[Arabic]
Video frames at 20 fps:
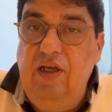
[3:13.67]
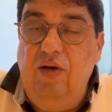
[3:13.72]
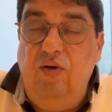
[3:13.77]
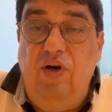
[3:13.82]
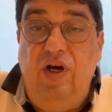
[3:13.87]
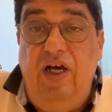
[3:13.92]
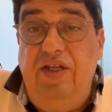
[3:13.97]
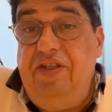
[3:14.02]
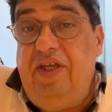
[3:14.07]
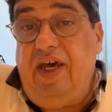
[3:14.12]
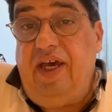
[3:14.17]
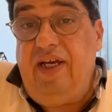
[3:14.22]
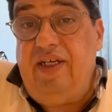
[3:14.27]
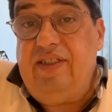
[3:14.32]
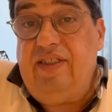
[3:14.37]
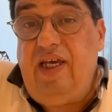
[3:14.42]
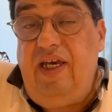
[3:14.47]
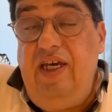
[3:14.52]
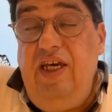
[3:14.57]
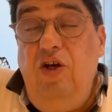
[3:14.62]
وهذا غير
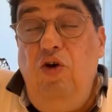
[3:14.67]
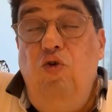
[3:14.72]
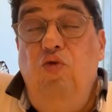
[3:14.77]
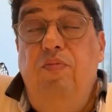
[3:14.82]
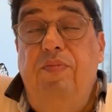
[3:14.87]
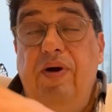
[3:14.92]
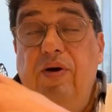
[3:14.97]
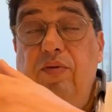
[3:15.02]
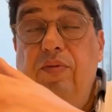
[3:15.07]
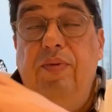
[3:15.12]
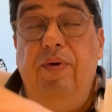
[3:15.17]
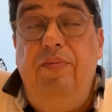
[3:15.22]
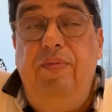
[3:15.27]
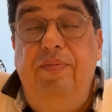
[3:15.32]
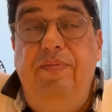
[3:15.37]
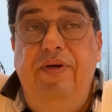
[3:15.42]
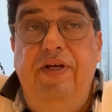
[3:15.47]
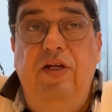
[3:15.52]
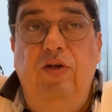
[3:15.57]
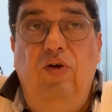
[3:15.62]
صحيح
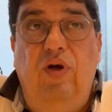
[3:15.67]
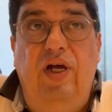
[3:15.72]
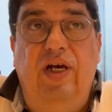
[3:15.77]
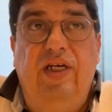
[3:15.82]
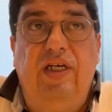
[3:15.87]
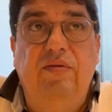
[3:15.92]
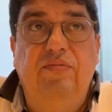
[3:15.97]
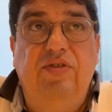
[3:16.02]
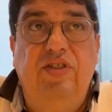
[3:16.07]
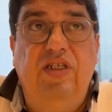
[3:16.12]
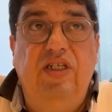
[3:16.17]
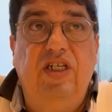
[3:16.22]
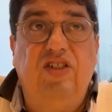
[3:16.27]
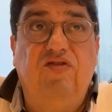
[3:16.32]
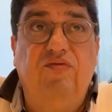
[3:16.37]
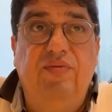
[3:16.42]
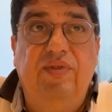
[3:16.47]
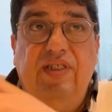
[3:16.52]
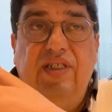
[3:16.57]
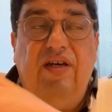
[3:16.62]
وبينه حكيم زياش
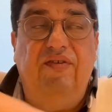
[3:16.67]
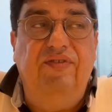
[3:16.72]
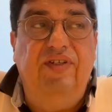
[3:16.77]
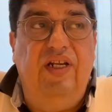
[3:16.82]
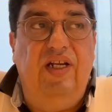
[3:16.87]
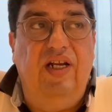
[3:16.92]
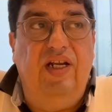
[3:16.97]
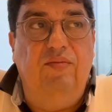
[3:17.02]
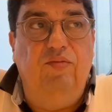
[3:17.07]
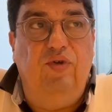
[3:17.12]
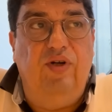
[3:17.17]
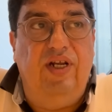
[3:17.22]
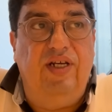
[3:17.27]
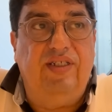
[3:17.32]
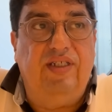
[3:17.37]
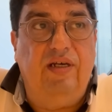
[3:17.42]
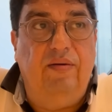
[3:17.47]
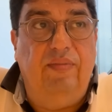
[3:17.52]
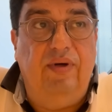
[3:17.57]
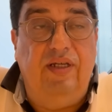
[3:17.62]
في بزاف ديال
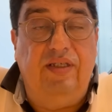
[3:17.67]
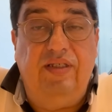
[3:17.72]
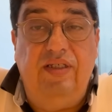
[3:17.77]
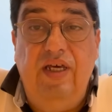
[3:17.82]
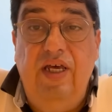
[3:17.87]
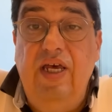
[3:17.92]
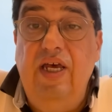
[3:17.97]
المناسبات